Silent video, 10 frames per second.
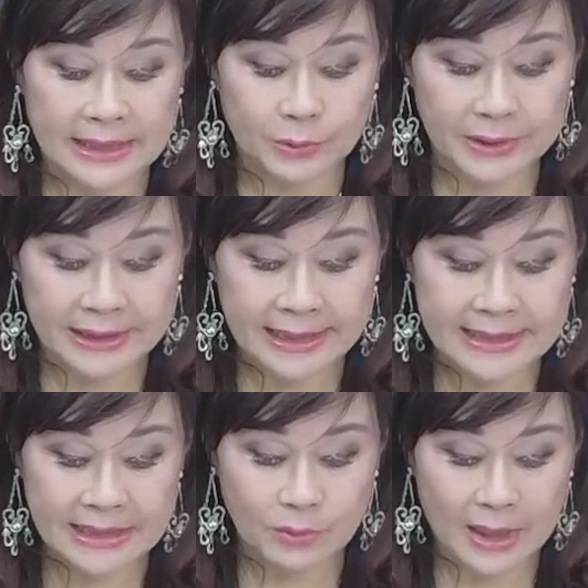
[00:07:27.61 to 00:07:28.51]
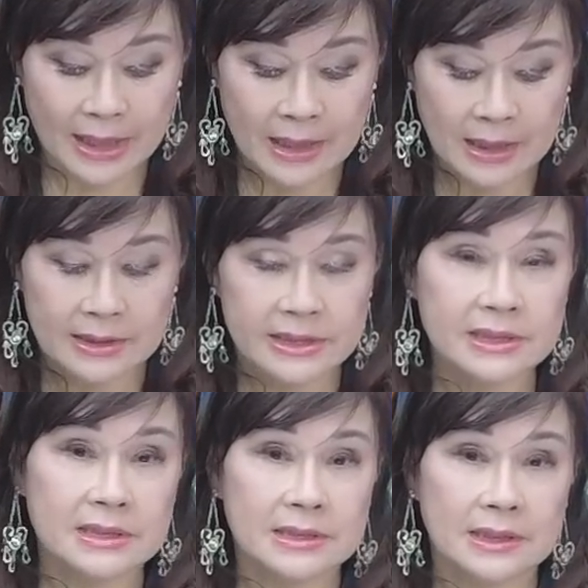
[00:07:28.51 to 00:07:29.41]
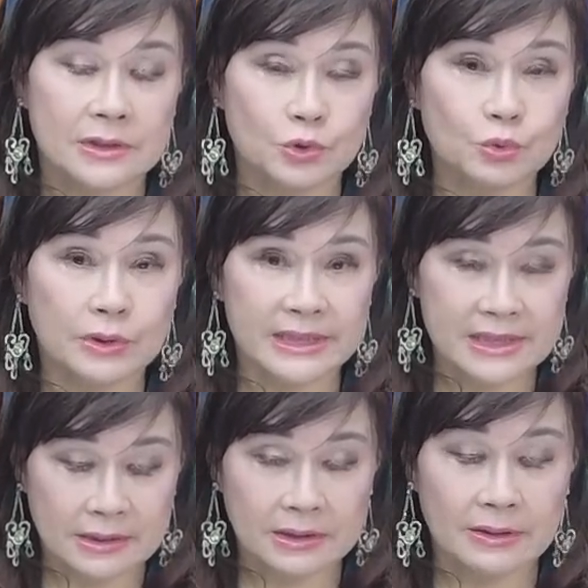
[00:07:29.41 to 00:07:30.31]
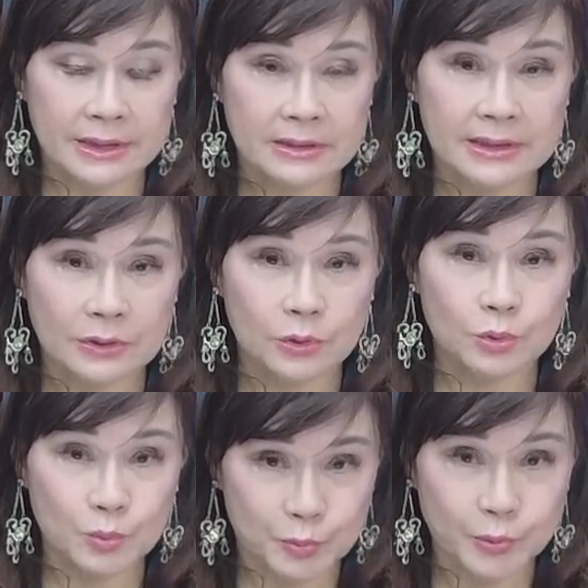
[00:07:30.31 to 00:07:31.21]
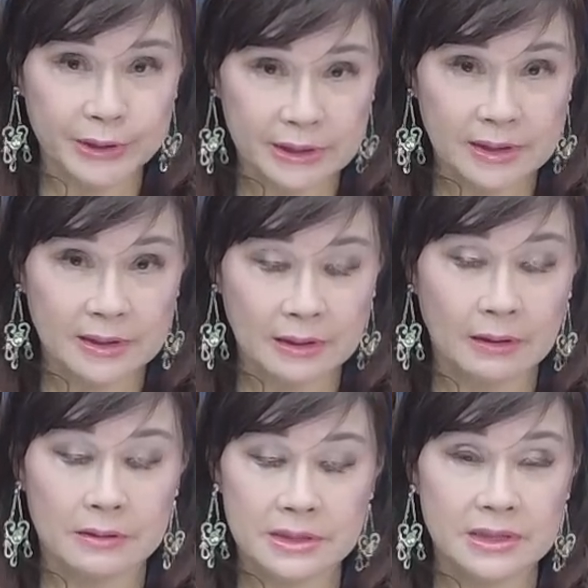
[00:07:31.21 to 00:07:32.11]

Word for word: 那对你来讲的话，其实呢，如果你找到一个能够互补你的哦，